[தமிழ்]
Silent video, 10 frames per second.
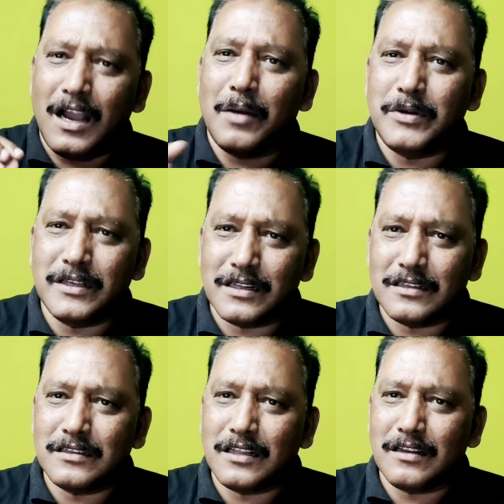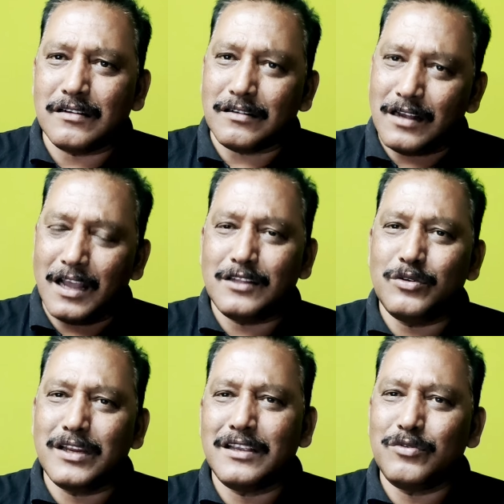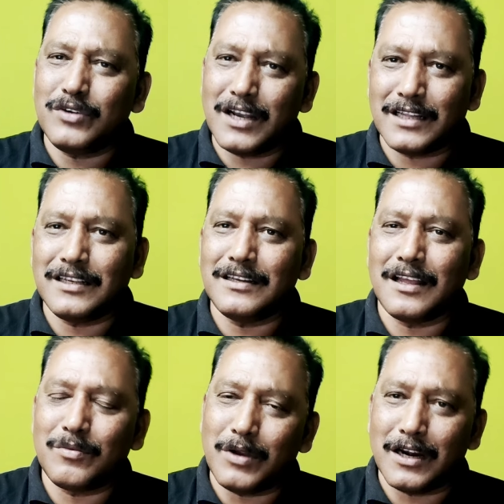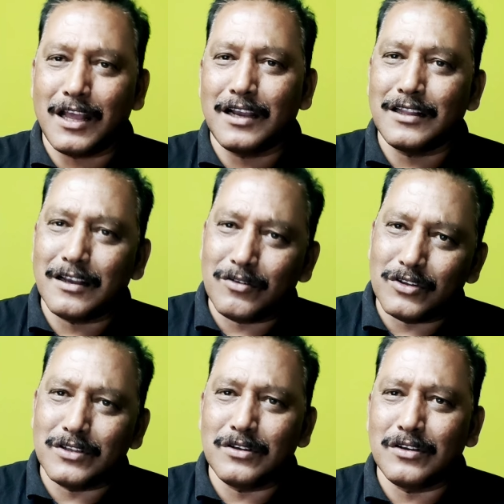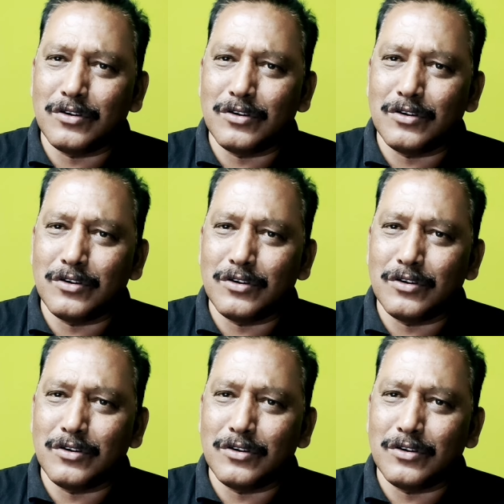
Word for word: அப்படிங்கிறது தெரியும் அது வரைக்கும் இவங்க கத்திக்கிட்டு தான் இருப்பாங்க நாங்கள் தான் வந்து